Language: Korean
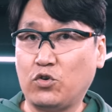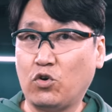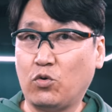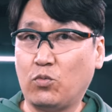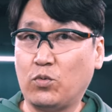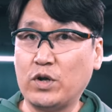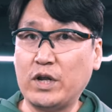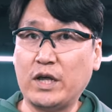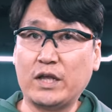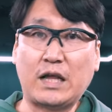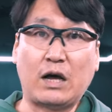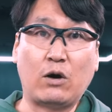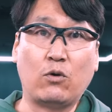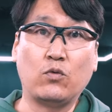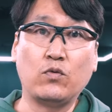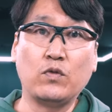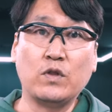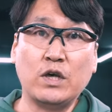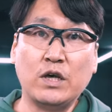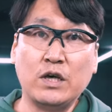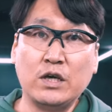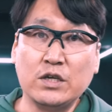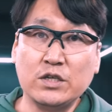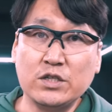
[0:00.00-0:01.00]
요번에 나온
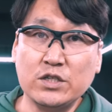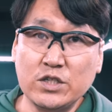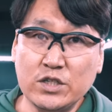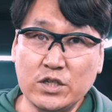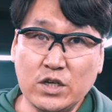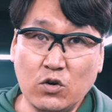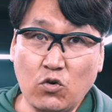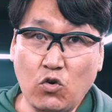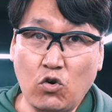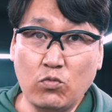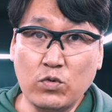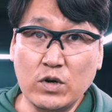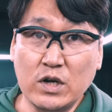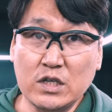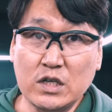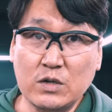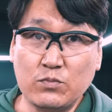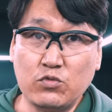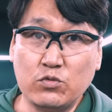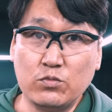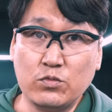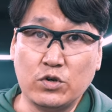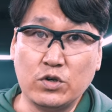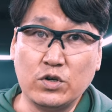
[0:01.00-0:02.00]
신형 코브라
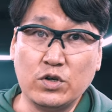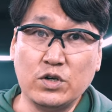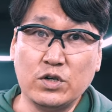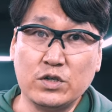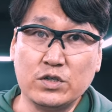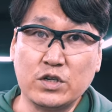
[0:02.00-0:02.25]
제품을